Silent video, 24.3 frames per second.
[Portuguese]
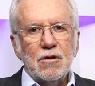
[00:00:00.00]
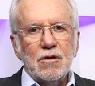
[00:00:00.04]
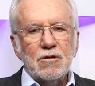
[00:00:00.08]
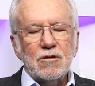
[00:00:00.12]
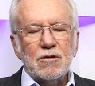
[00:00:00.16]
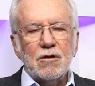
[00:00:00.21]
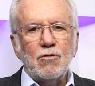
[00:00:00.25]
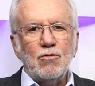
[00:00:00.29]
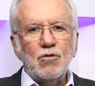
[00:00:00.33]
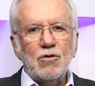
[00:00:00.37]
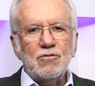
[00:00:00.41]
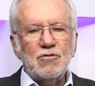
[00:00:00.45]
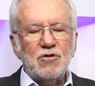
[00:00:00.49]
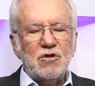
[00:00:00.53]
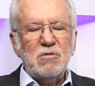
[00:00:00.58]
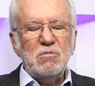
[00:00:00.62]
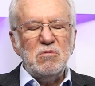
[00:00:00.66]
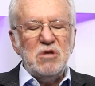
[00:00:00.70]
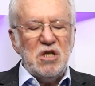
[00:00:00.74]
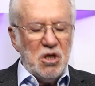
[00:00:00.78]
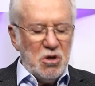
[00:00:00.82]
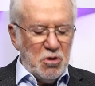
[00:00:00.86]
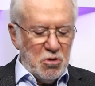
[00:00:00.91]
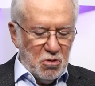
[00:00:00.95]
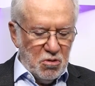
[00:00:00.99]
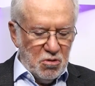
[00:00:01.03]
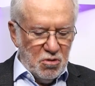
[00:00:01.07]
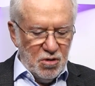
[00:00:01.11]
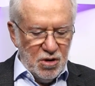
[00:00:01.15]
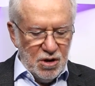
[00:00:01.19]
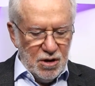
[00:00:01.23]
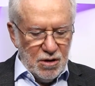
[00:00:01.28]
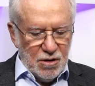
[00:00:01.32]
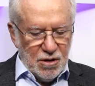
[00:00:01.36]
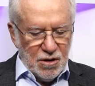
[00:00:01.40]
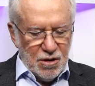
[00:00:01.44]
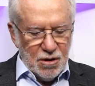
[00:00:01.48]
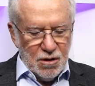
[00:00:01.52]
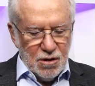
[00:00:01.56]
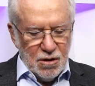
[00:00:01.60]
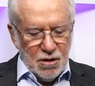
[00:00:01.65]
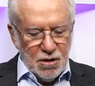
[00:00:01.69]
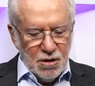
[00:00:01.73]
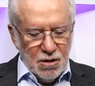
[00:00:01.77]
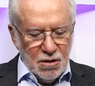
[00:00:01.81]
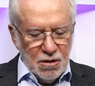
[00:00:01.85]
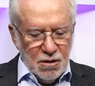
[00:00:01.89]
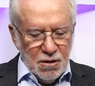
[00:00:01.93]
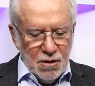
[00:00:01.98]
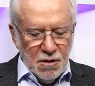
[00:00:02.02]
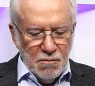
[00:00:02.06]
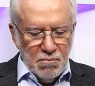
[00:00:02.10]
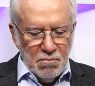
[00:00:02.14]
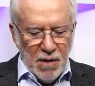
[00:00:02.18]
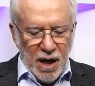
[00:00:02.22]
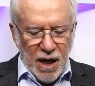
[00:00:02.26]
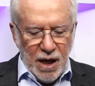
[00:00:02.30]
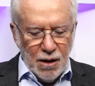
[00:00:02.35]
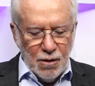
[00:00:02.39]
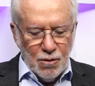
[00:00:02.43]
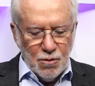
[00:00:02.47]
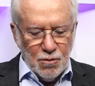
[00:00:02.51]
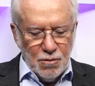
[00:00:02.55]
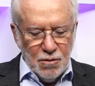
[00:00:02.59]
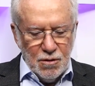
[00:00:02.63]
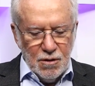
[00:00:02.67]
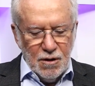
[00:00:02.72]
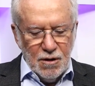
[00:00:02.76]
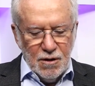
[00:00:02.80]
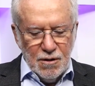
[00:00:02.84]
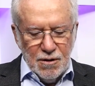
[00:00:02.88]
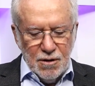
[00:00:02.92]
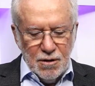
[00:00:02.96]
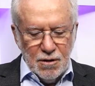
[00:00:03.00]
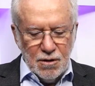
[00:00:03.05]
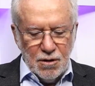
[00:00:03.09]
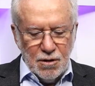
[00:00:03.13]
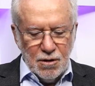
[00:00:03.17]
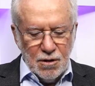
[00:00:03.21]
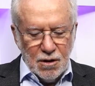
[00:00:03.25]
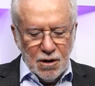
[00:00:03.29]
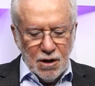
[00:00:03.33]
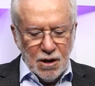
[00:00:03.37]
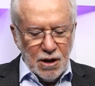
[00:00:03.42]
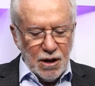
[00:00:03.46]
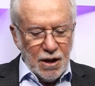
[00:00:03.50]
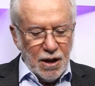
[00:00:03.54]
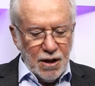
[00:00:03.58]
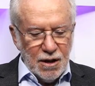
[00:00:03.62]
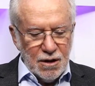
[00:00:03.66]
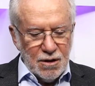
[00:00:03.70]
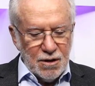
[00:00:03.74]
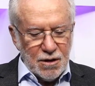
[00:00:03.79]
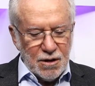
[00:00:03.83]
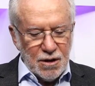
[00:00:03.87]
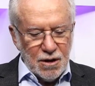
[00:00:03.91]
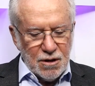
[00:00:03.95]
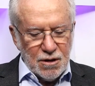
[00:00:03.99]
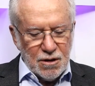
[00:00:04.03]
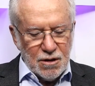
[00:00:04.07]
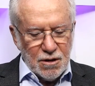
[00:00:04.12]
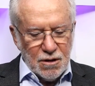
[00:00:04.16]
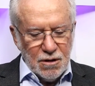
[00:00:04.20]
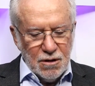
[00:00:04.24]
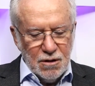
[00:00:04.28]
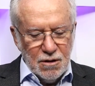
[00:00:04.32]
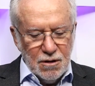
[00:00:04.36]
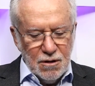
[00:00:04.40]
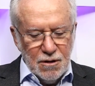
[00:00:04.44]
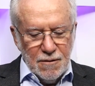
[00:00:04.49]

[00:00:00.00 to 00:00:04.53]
São 11 milhões e, e meio de crianças